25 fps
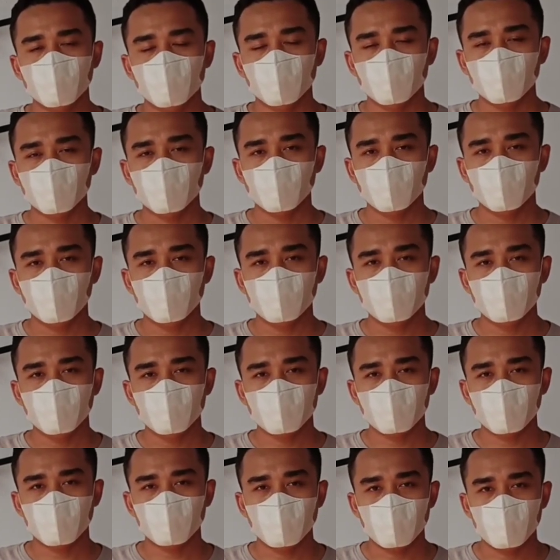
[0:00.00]
Untuk video
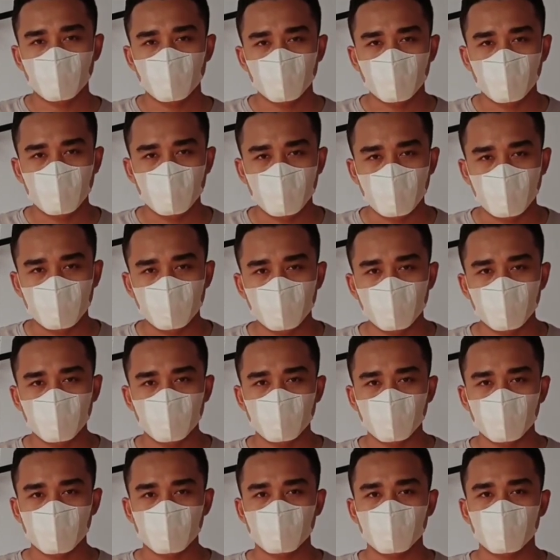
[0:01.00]
terbaru dari kami
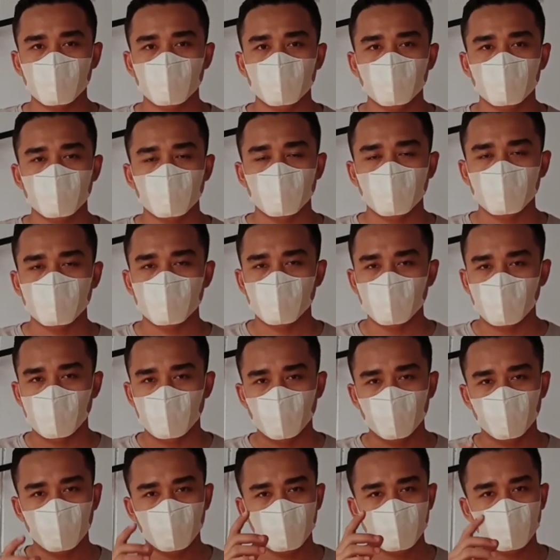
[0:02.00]
teman-teman ya
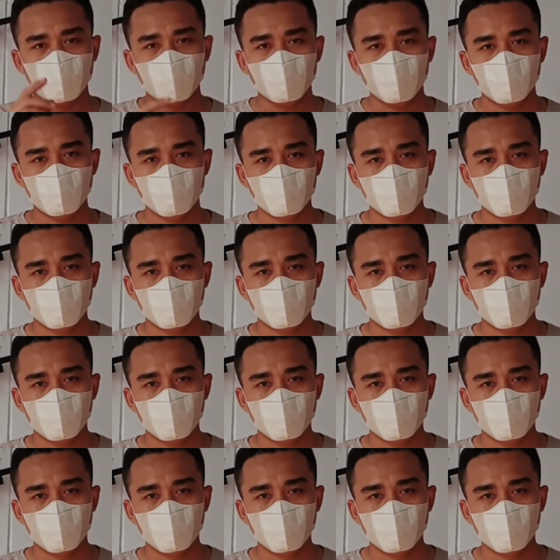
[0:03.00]
jangan lupa